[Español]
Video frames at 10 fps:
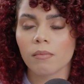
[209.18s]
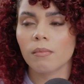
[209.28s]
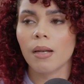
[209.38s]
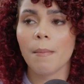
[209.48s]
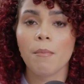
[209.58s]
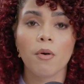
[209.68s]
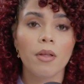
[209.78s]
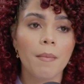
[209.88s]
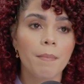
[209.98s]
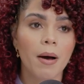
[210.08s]
Las
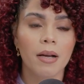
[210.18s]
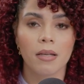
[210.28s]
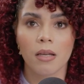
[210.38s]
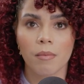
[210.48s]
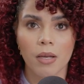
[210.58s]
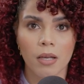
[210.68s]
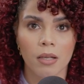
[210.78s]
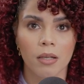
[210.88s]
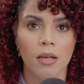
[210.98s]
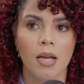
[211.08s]
modas van y
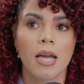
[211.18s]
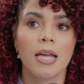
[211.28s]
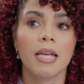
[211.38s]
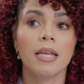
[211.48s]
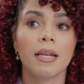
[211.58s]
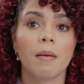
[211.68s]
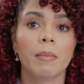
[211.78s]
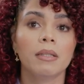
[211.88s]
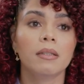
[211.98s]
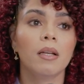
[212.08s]
vienen. Y
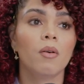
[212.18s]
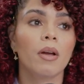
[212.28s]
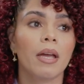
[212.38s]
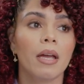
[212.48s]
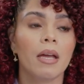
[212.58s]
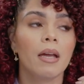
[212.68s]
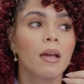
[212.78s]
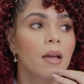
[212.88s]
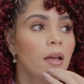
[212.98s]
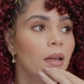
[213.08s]
realmente lo que
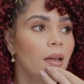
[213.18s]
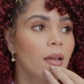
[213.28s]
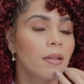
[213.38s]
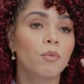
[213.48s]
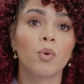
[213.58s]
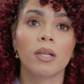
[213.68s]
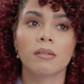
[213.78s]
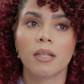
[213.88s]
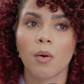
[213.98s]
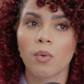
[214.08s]
eh,
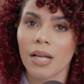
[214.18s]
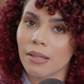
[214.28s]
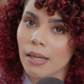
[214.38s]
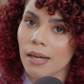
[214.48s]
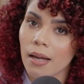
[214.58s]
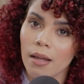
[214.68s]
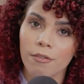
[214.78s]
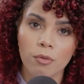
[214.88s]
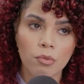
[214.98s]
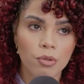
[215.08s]
durante unas décadas
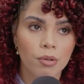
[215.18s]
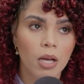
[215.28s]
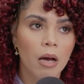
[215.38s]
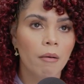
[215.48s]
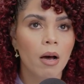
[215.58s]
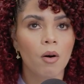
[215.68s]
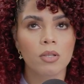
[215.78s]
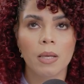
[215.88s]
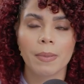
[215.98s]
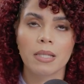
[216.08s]
funcionaba o
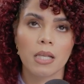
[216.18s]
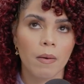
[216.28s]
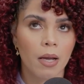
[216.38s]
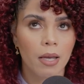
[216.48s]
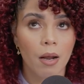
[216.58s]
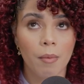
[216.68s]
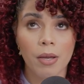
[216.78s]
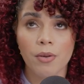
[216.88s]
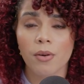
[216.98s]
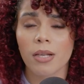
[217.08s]
se pensaba que era
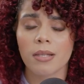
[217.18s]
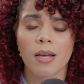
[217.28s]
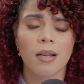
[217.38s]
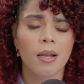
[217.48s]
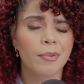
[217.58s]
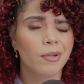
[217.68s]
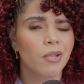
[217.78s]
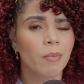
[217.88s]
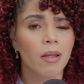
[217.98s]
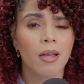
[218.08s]
bello, quizás en la
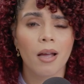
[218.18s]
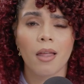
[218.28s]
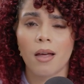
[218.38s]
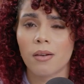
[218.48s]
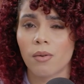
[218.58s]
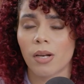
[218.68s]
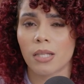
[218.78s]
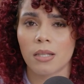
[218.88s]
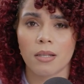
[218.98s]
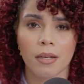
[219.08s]
próxima década no
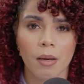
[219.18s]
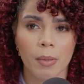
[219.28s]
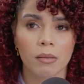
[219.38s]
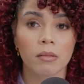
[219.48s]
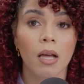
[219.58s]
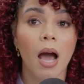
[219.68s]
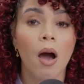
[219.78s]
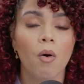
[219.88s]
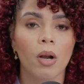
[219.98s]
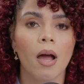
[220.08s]
necesariamente.
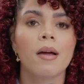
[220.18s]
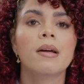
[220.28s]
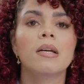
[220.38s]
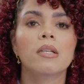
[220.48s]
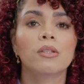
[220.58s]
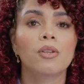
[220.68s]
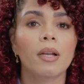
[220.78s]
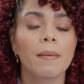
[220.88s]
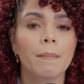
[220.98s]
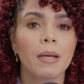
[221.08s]
Ahora, yo
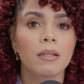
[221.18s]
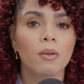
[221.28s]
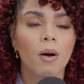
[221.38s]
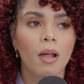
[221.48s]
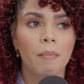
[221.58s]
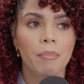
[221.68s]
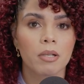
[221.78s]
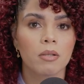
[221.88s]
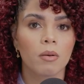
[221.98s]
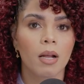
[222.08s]
le invito a las
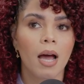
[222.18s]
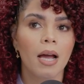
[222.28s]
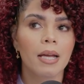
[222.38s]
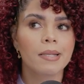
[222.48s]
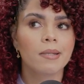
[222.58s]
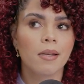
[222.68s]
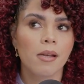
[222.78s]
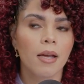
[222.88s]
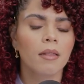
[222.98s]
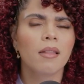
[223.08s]
personas a que
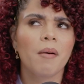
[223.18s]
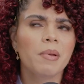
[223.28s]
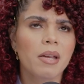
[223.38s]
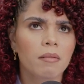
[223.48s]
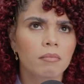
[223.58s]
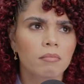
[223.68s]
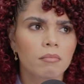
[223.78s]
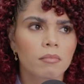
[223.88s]
sí está bien